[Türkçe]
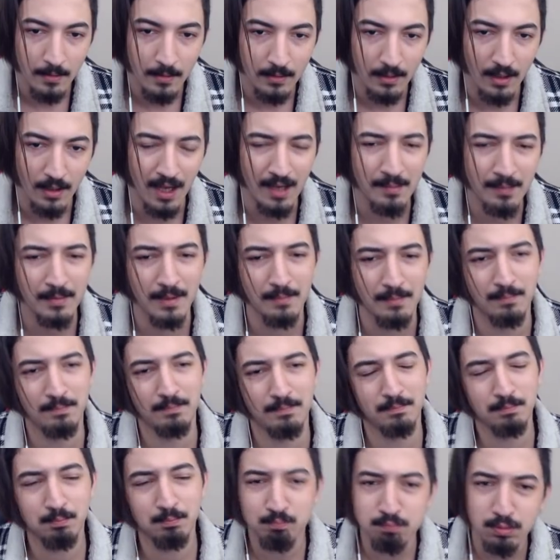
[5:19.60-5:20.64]
Ama
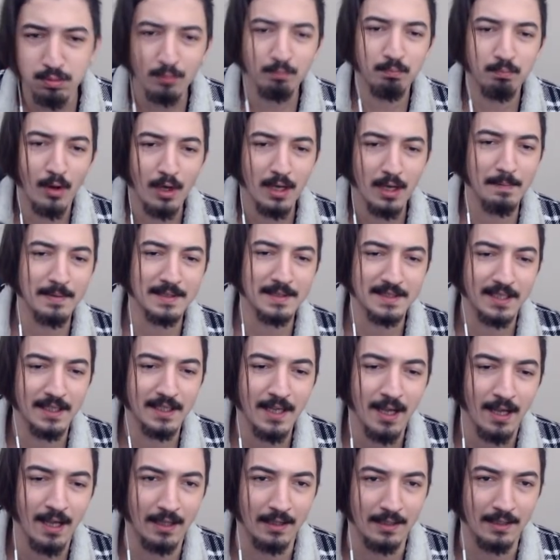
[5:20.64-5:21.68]
bu böyle bir sayı
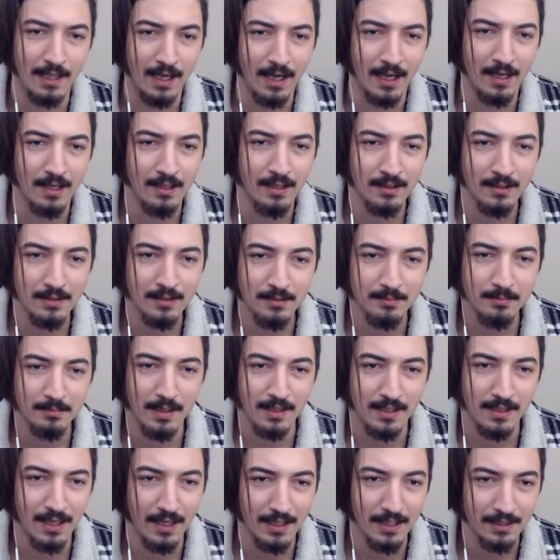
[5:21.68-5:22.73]
al ya.
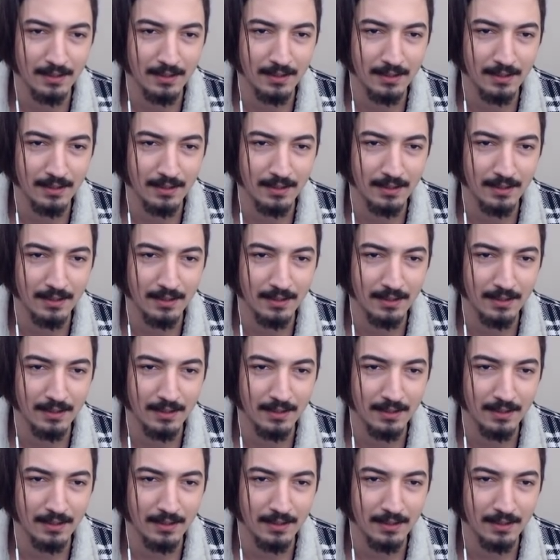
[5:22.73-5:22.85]
Berkay.